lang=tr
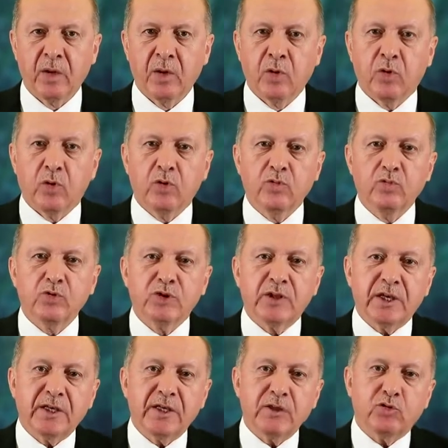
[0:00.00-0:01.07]

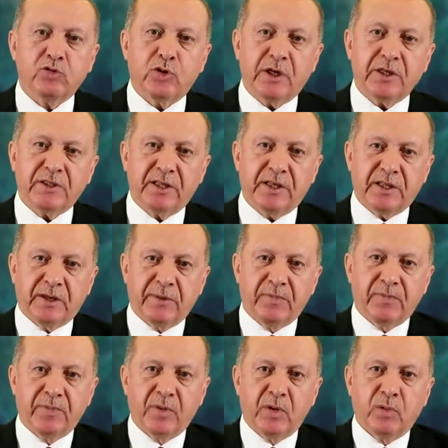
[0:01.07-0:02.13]
Önümüzdeki süreçte de
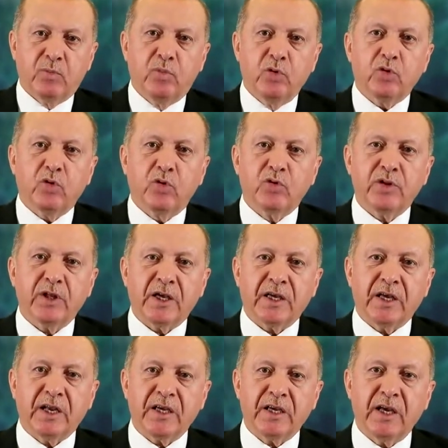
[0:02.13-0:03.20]
bu konuda
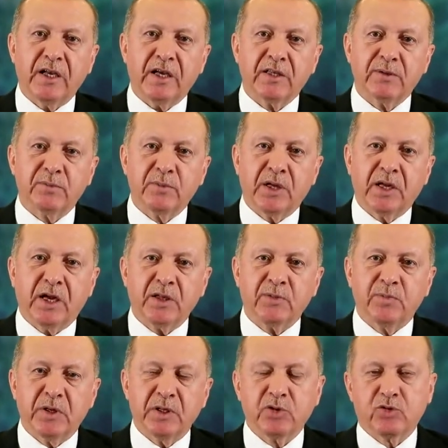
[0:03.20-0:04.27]
gereken adımları
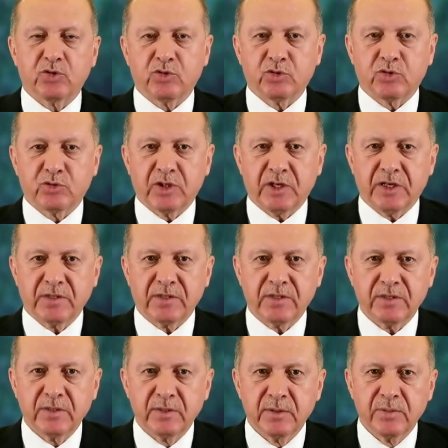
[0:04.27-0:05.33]
atmayı sürdüreceğiz.
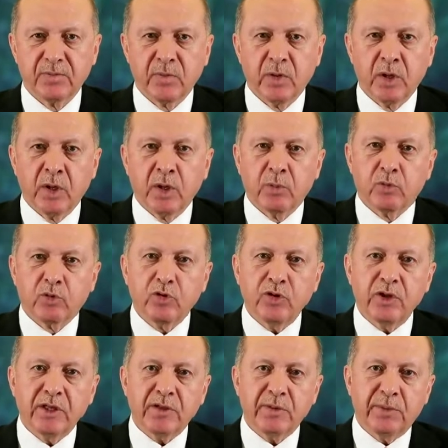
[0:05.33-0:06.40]
Bugün
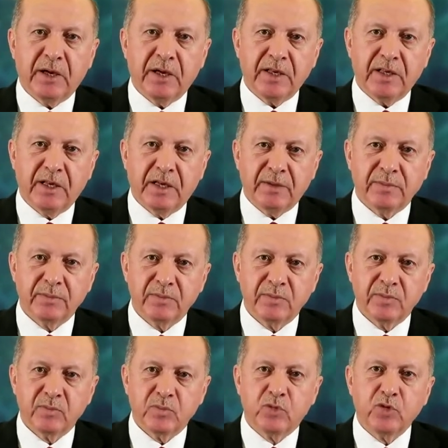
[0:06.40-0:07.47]
itibariyle
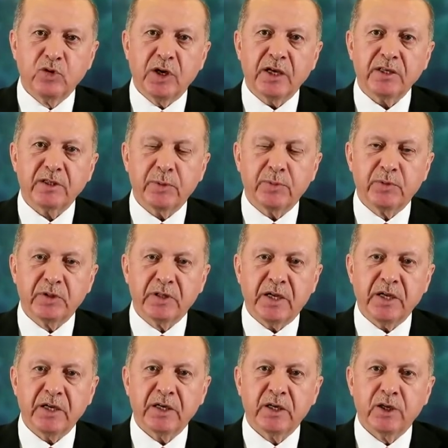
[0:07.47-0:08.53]
dünya
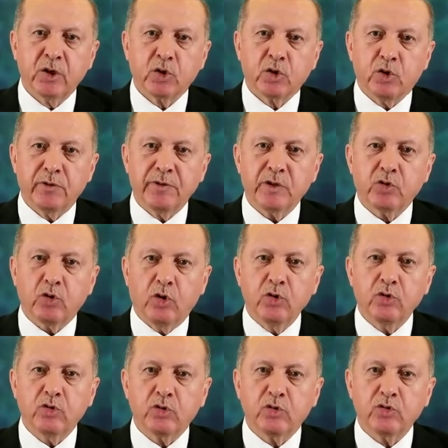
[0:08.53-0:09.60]
çapında
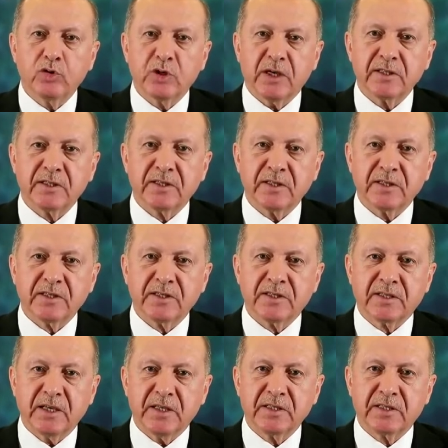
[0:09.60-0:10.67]
COVID-19 hastası
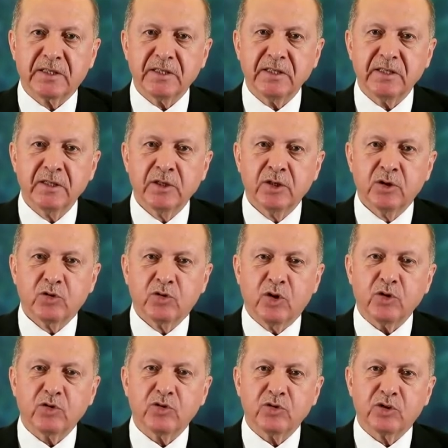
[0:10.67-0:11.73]
sayısı
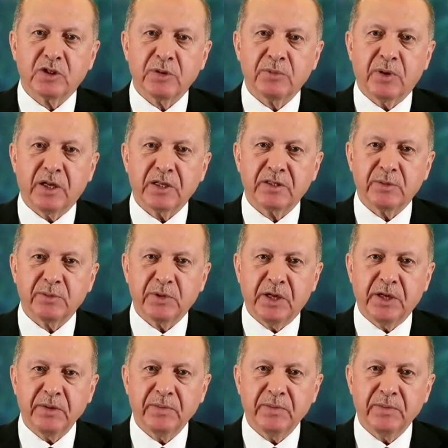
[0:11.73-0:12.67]
426 bine,